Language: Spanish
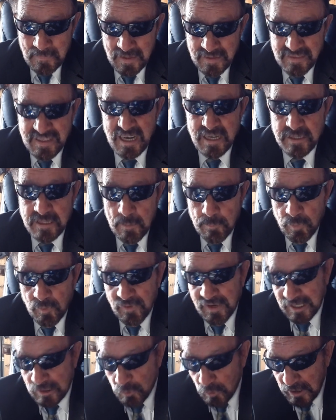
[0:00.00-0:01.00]
del tiempo de
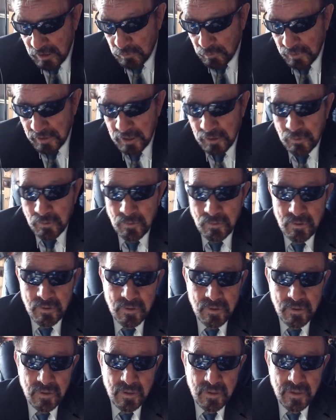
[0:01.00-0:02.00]
Jesucristo dijo
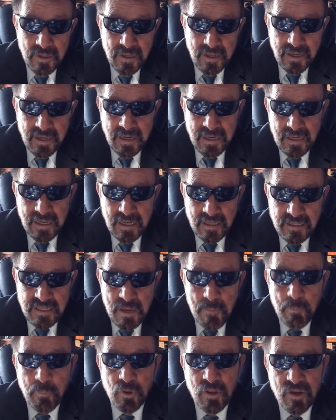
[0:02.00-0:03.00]
que en el
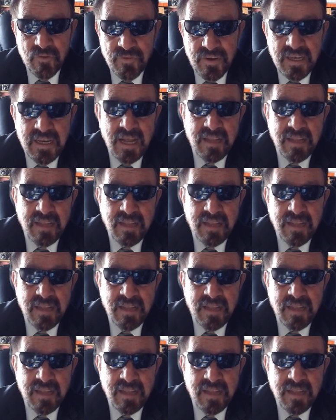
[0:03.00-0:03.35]
tiempo del fin,